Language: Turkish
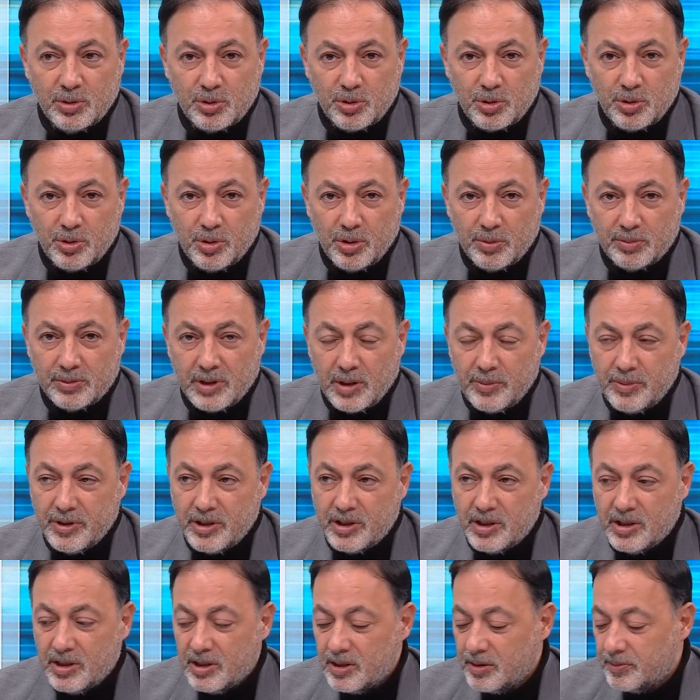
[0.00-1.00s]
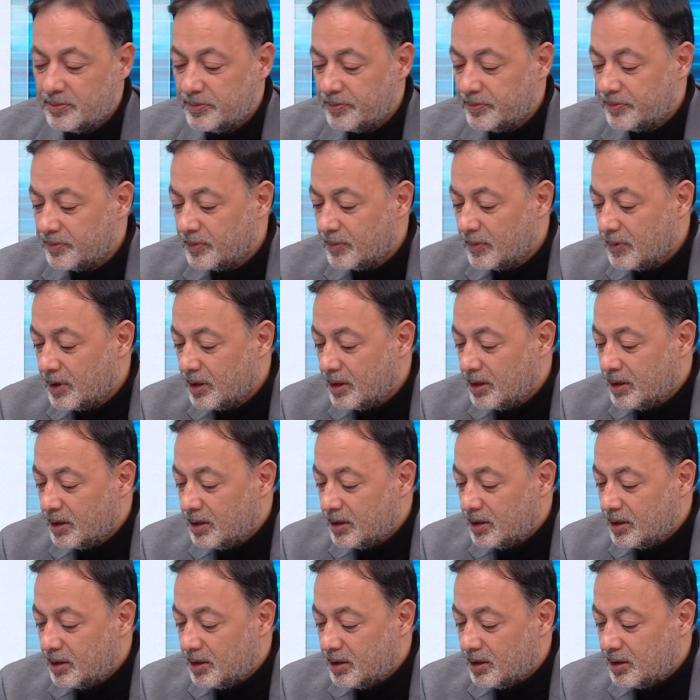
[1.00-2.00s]
düşünüyorum. Tabii ki
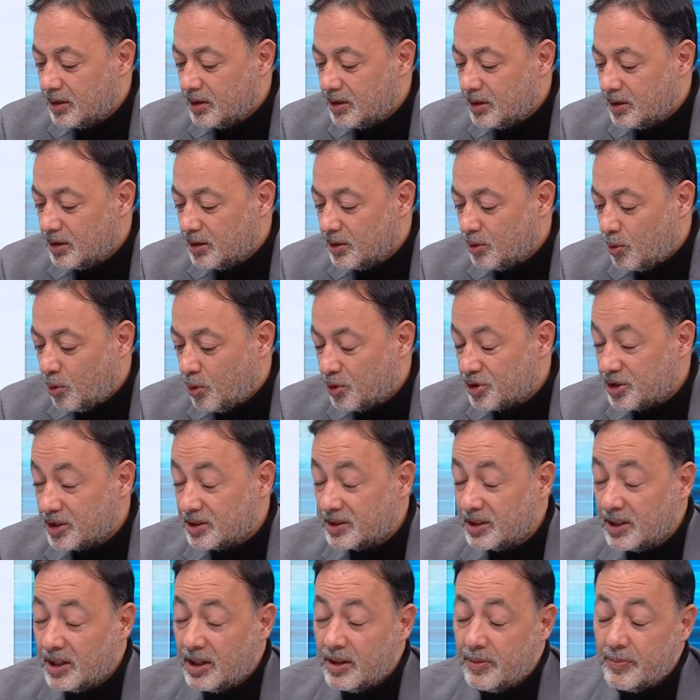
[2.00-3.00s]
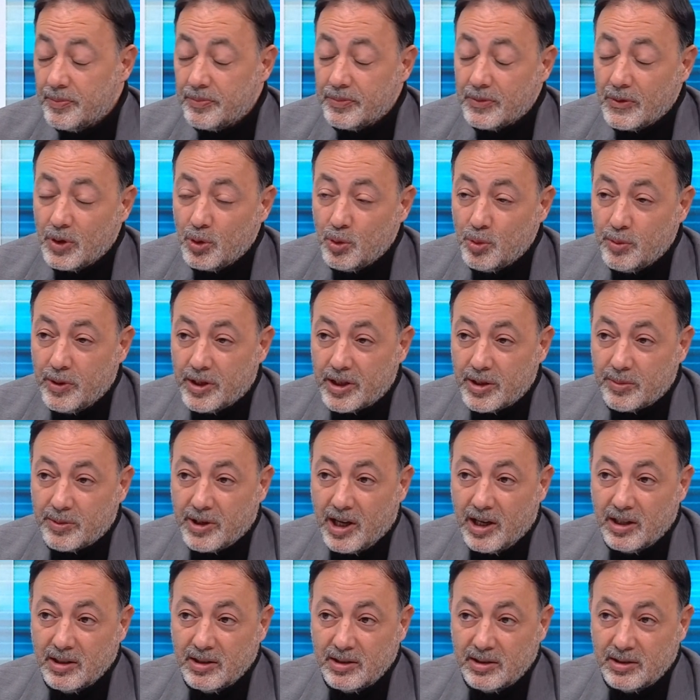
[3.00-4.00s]
e, hoca da umarım
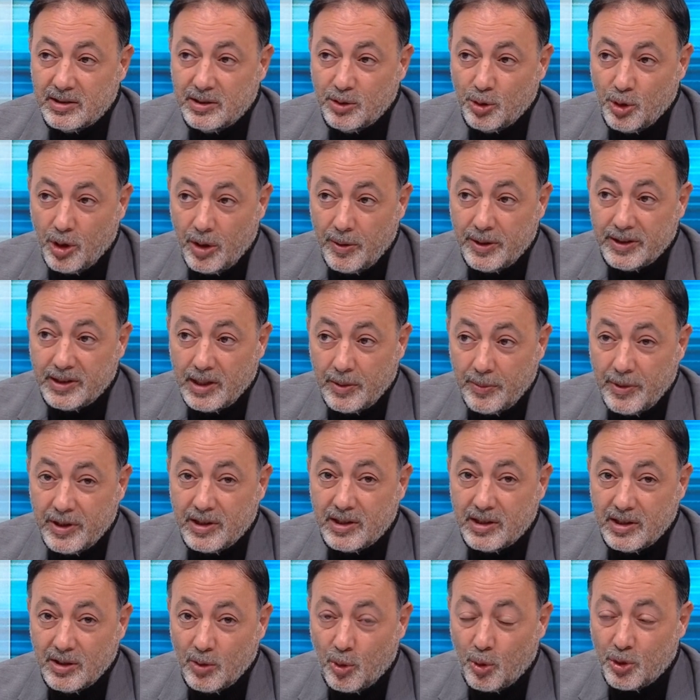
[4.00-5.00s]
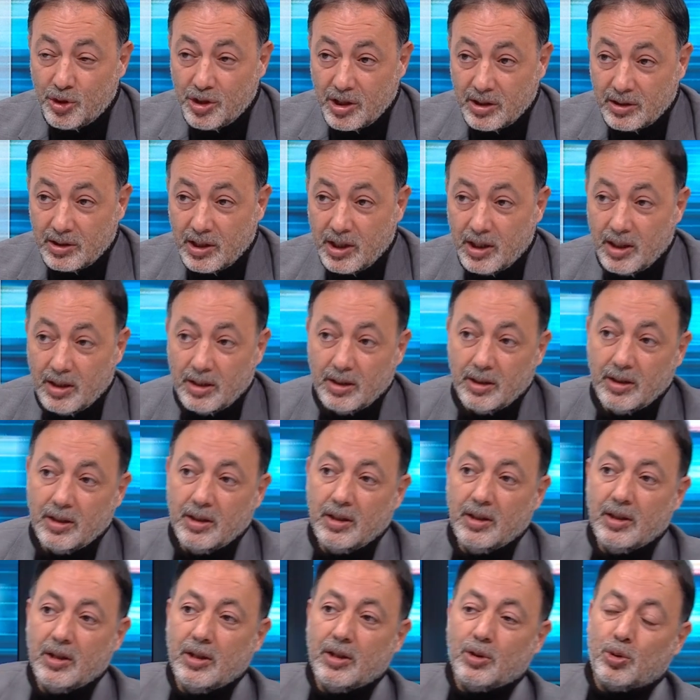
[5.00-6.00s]
kalır diyor ama demek ki hocanın da
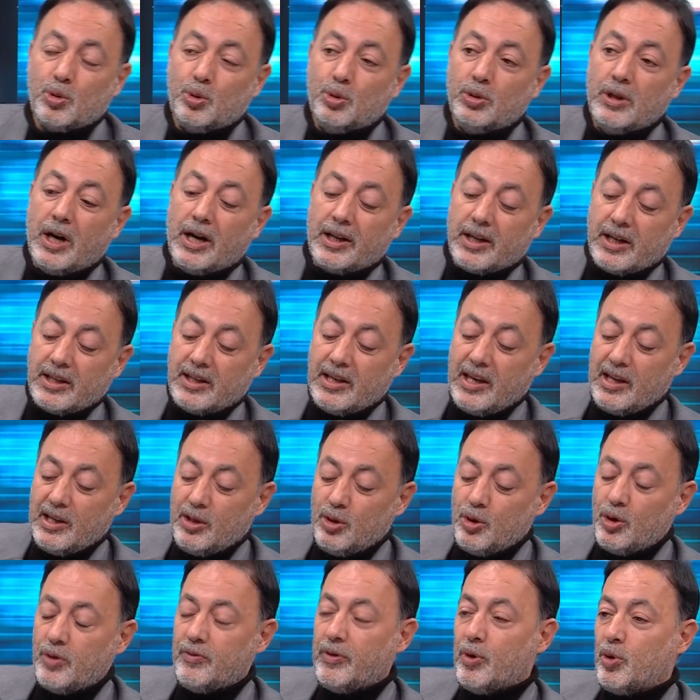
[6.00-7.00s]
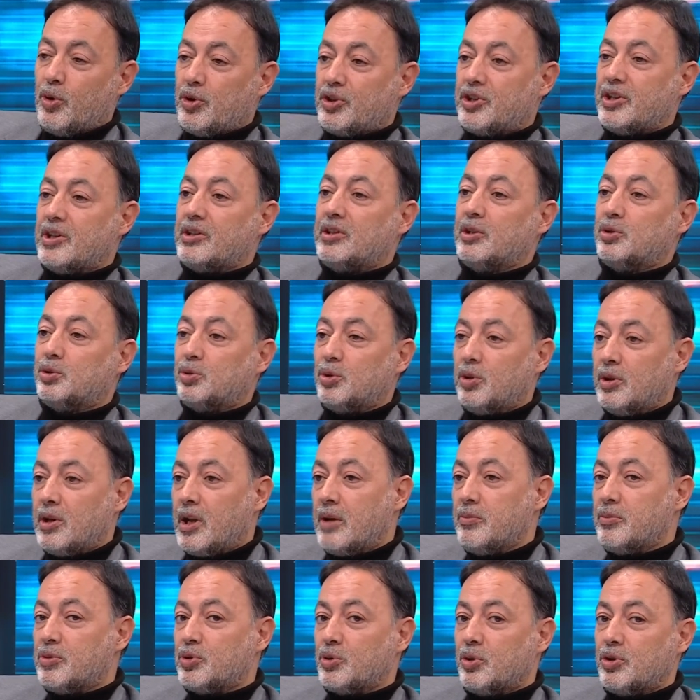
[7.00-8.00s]
kulağına geliyor ve hocaya da
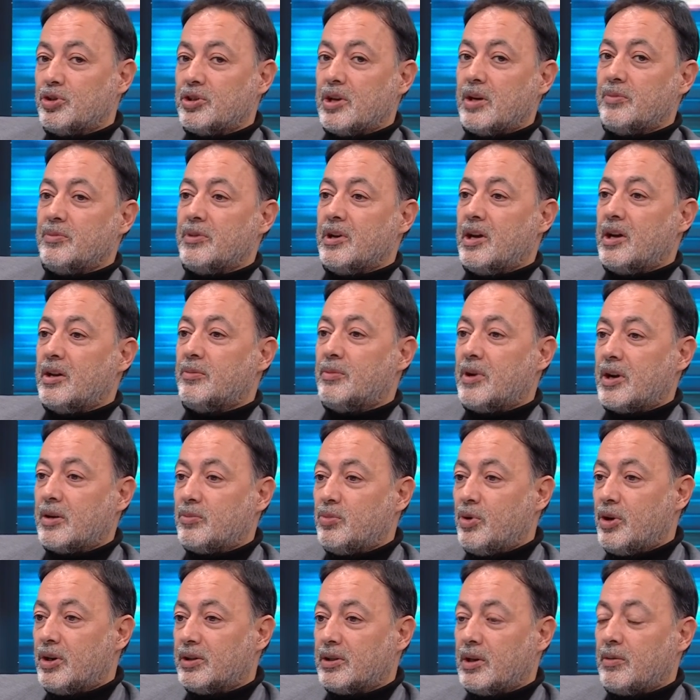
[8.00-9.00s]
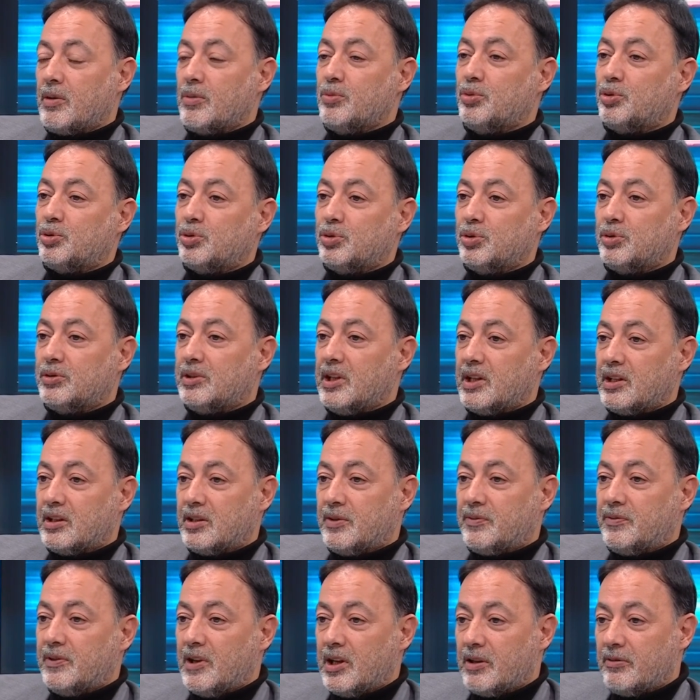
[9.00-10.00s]
söylenmiş hocam yani bak bu adama bir sürü
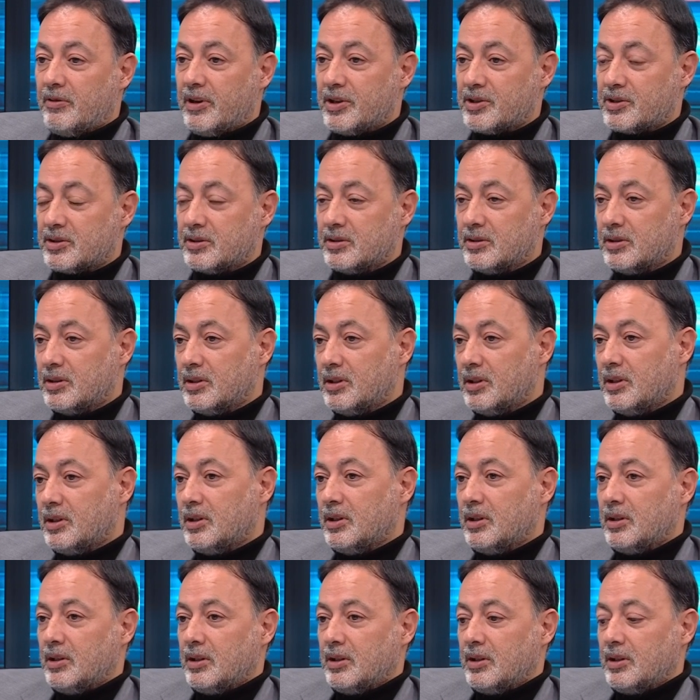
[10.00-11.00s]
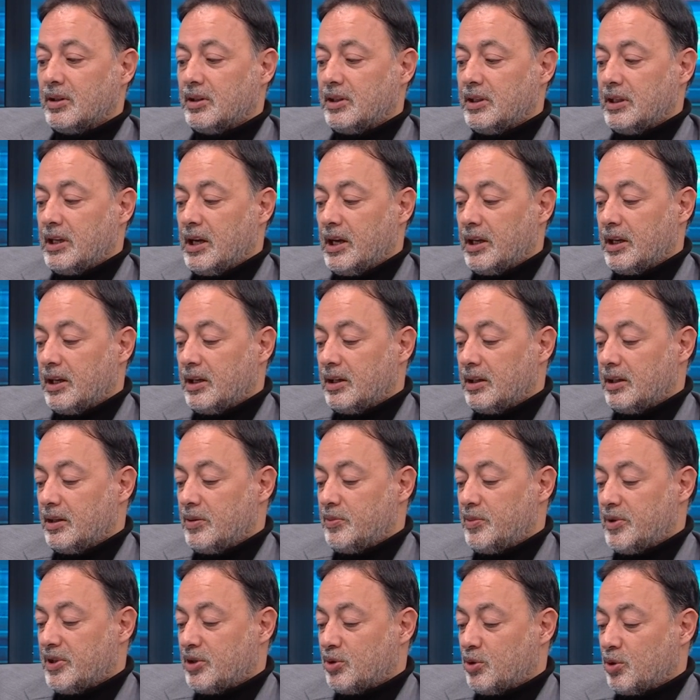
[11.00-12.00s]
teklifler var. Yani
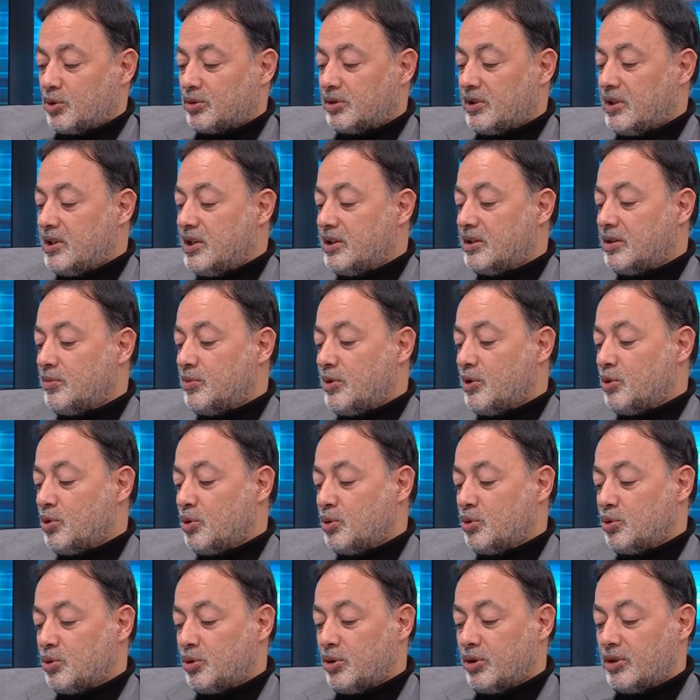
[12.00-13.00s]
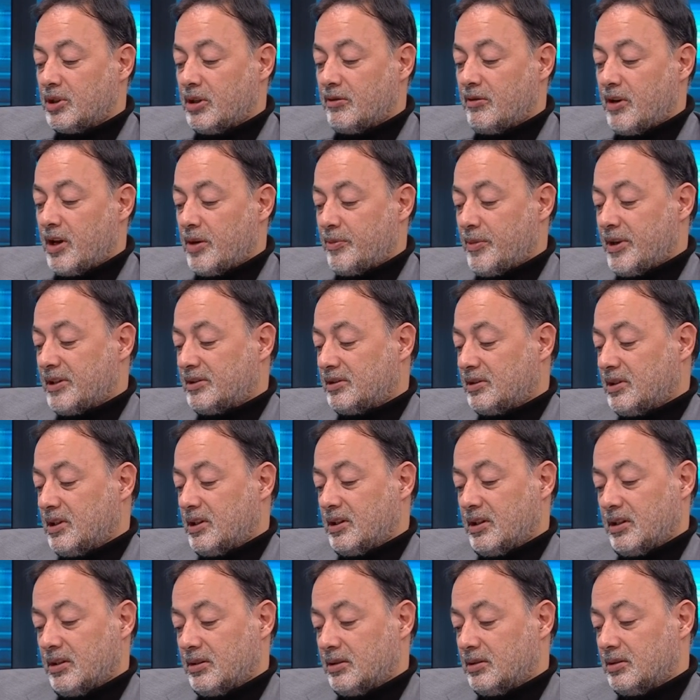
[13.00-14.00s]
1.7 e, milyon euroya da vermez
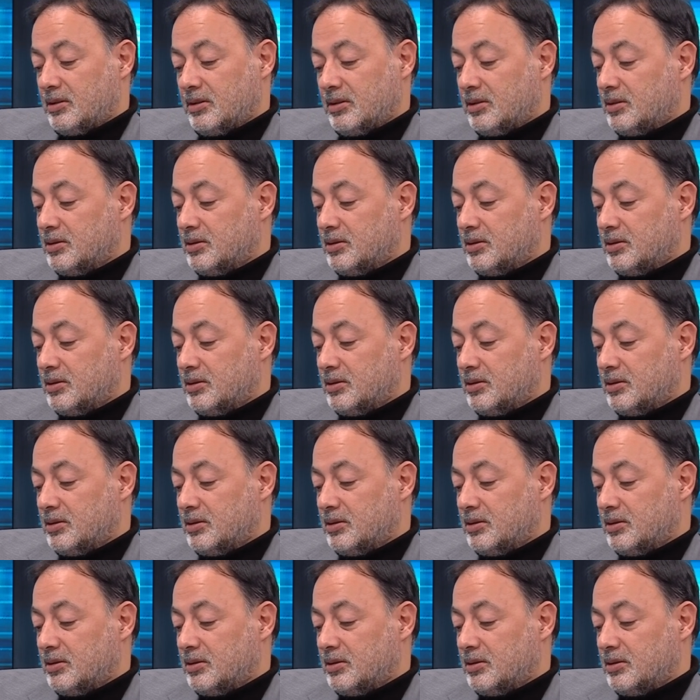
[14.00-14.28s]
yani e,